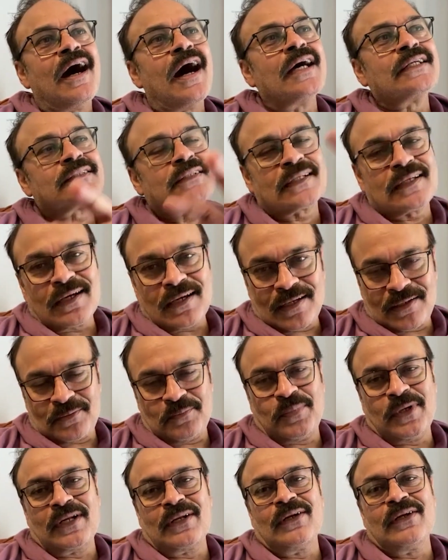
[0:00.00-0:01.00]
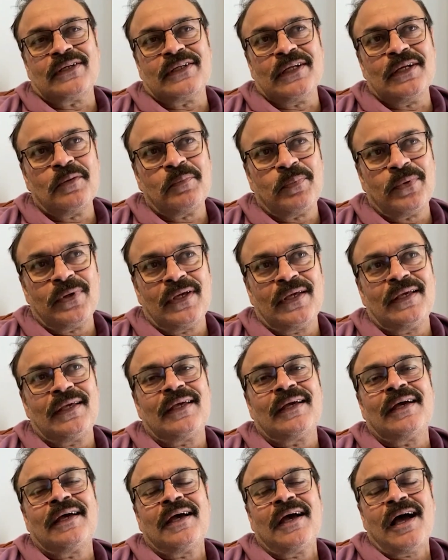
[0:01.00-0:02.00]
ఆస్కార్ బరిలో నిలిపి
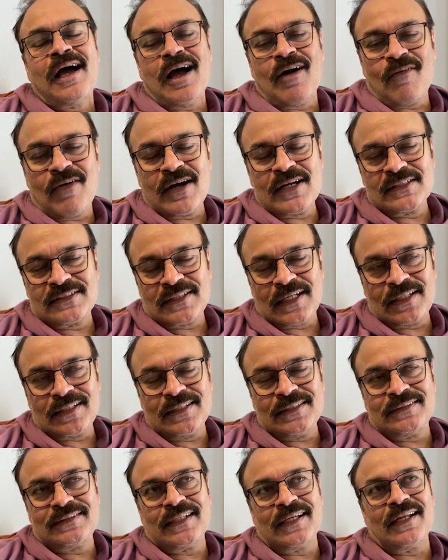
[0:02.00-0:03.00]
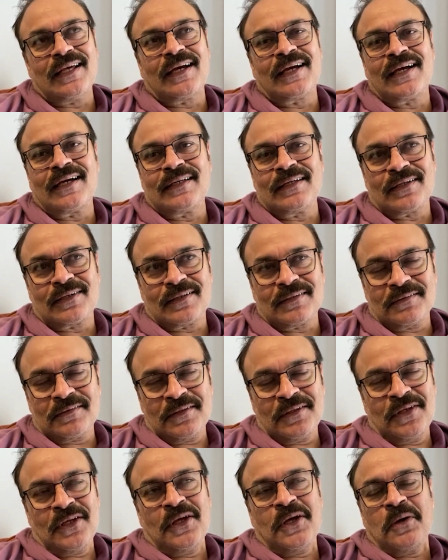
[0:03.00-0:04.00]
అవార్డు సాధించేలాగా
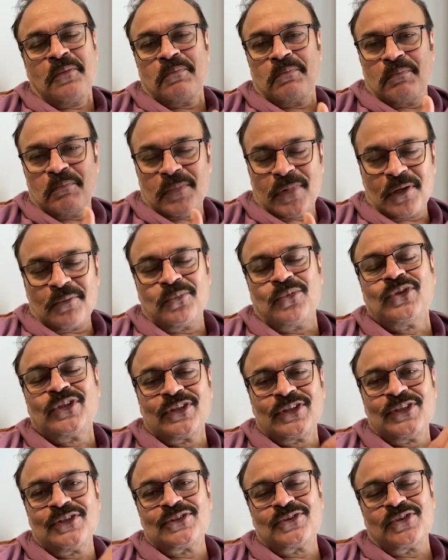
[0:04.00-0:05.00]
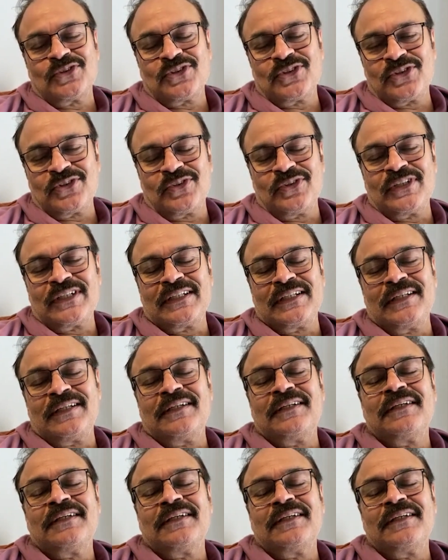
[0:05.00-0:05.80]
మన ముందుకు తీసుకొచ్చినటువంటి